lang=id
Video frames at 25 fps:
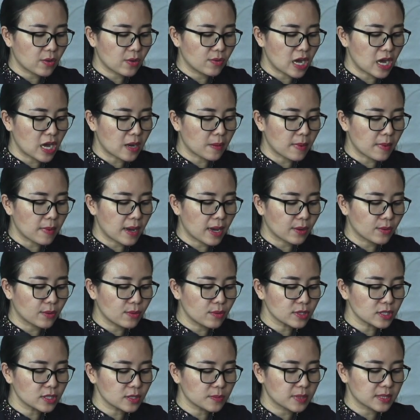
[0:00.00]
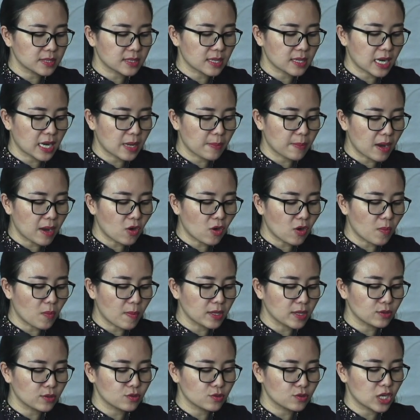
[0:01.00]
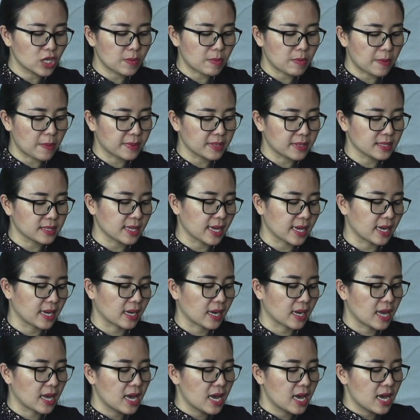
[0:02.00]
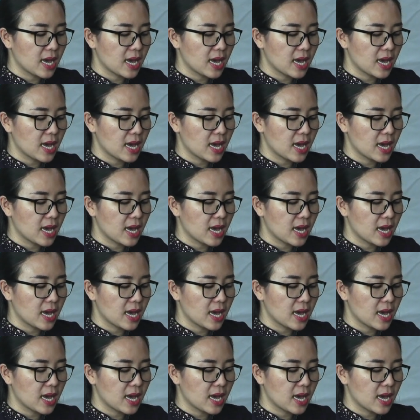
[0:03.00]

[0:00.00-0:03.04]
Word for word: gudang baru sebesar 5,75 persen